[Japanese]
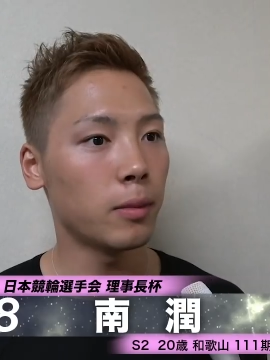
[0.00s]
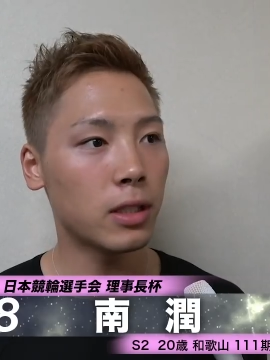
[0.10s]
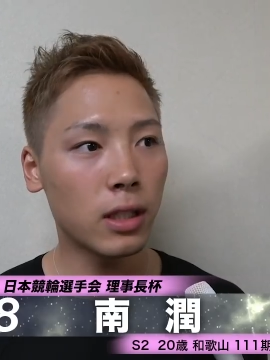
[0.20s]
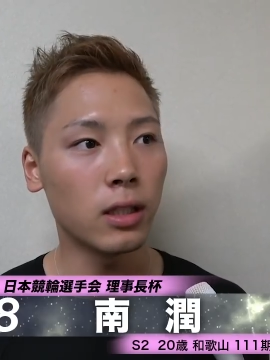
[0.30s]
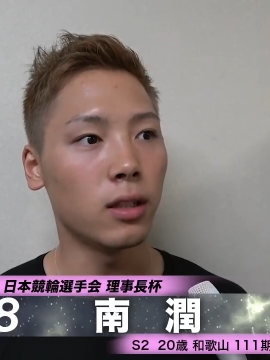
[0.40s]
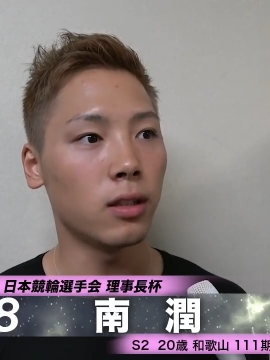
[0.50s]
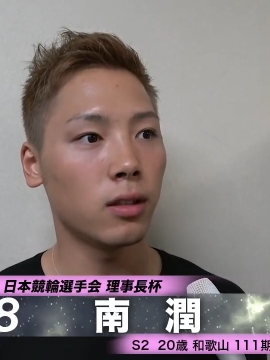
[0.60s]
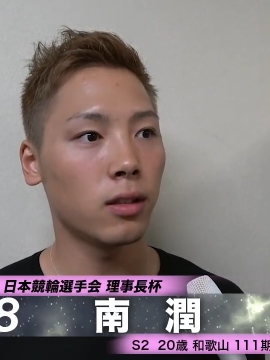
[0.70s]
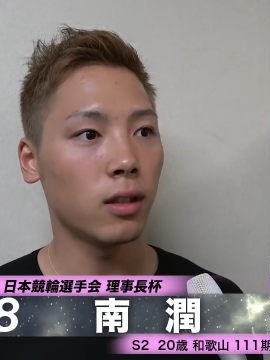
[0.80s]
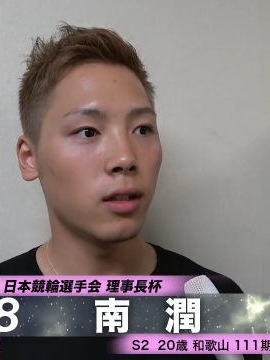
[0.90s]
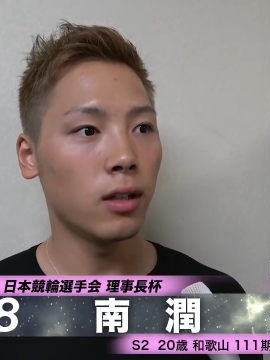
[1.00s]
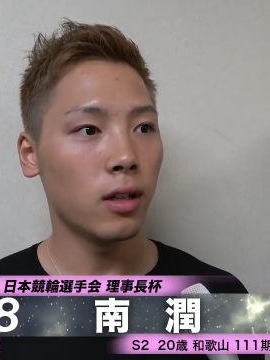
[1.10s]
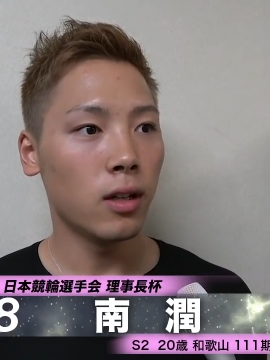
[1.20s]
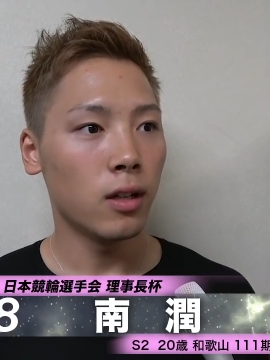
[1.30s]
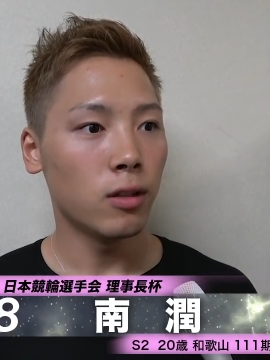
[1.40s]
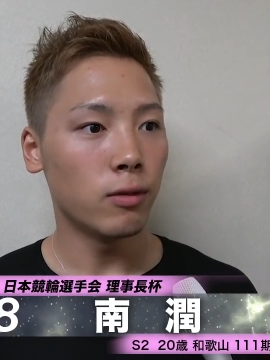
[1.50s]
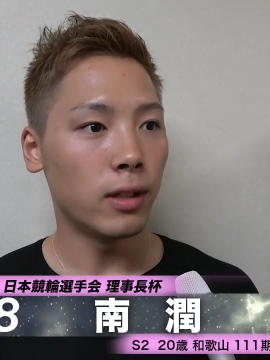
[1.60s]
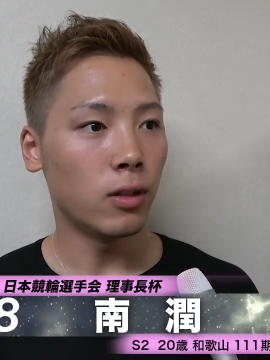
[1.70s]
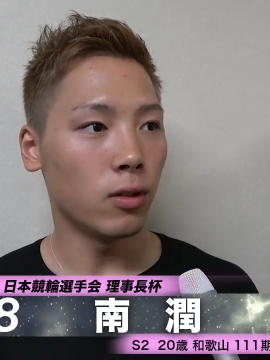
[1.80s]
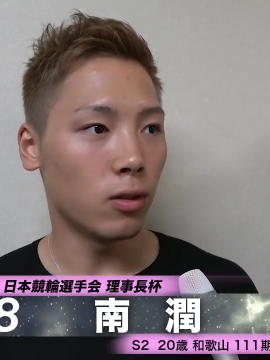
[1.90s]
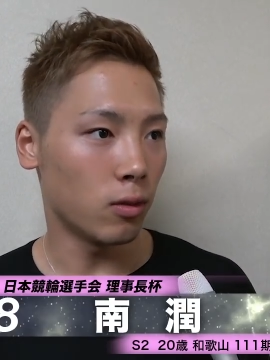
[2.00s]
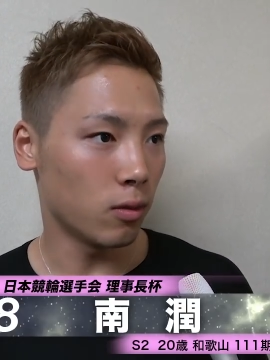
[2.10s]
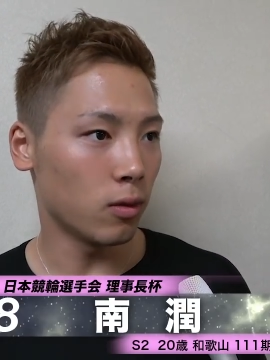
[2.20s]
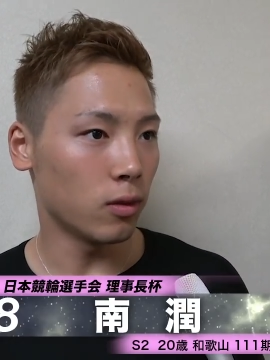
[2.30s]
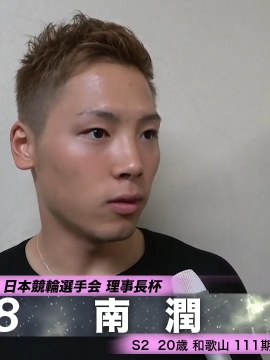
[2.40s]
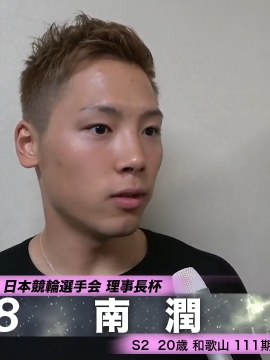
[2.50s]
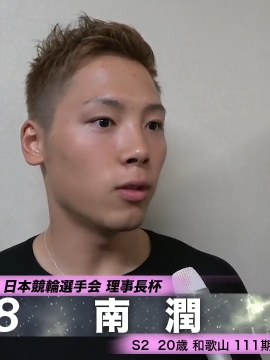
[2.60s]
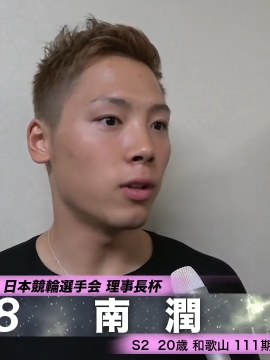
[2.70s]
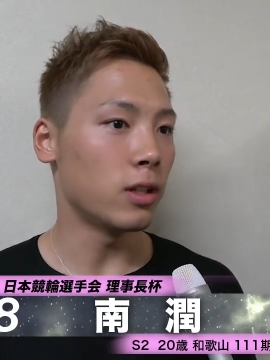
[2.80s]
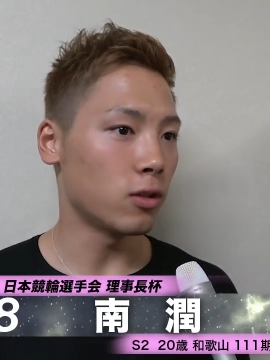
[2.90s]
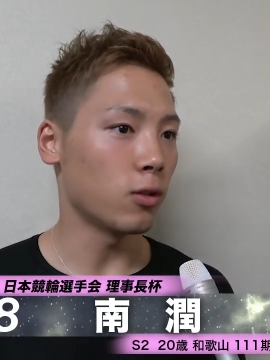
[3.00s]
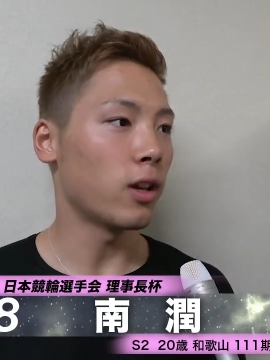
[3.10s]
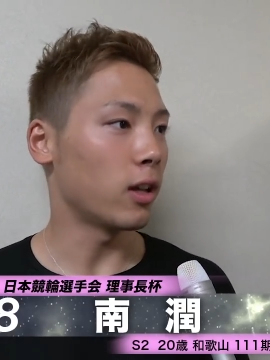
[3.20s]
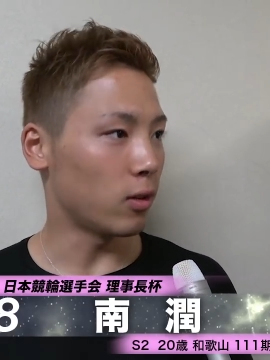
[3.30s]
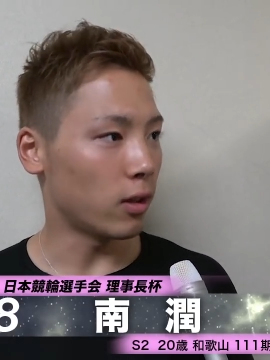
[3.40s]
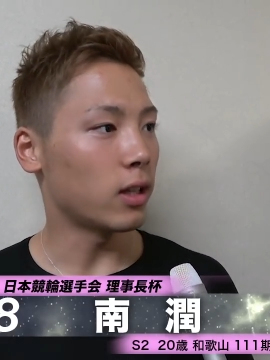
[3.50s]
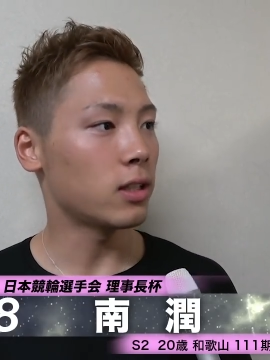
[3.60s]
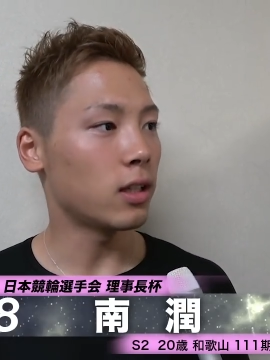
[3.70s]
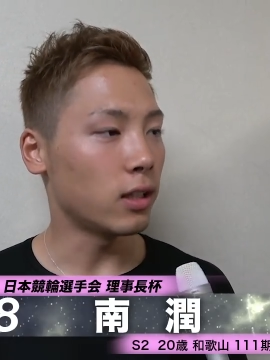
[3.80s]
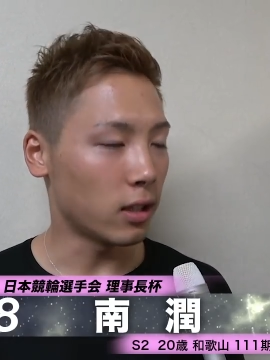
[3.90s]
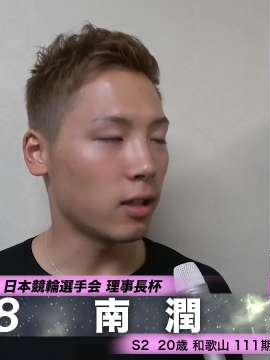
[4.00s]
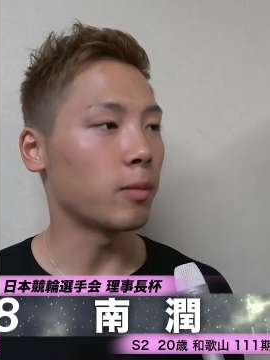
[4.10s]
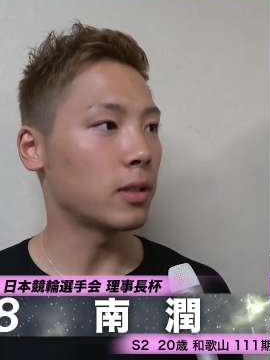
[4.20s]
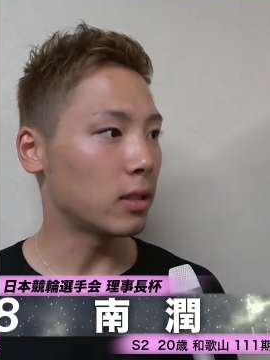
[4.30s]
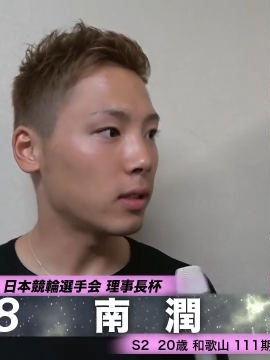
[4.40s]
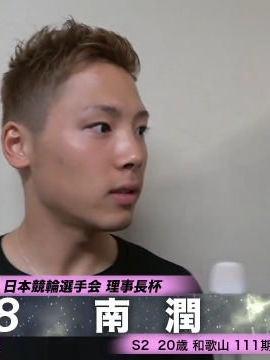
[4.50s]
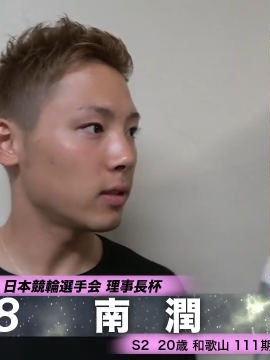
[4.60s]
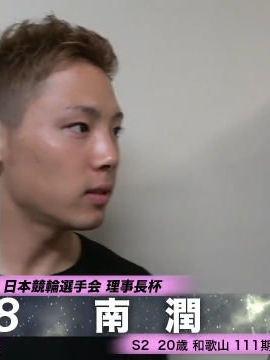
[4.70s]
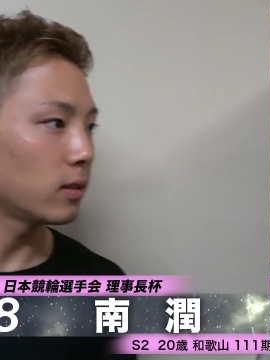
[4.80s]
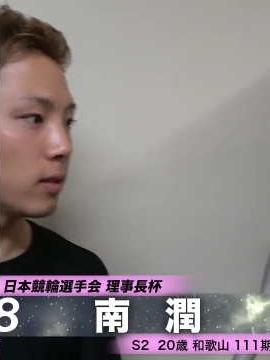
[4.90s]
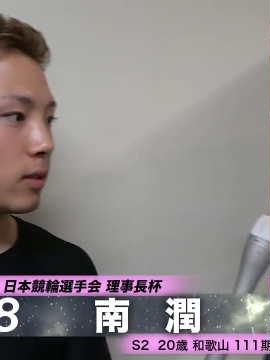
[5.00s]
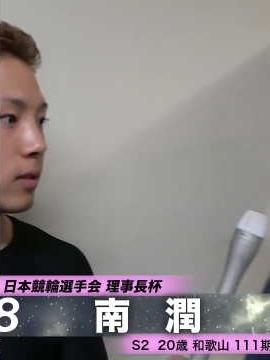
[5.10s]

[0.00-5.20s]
まあ、しっかりウェイトと練習とケアとでしっかりやってきました今は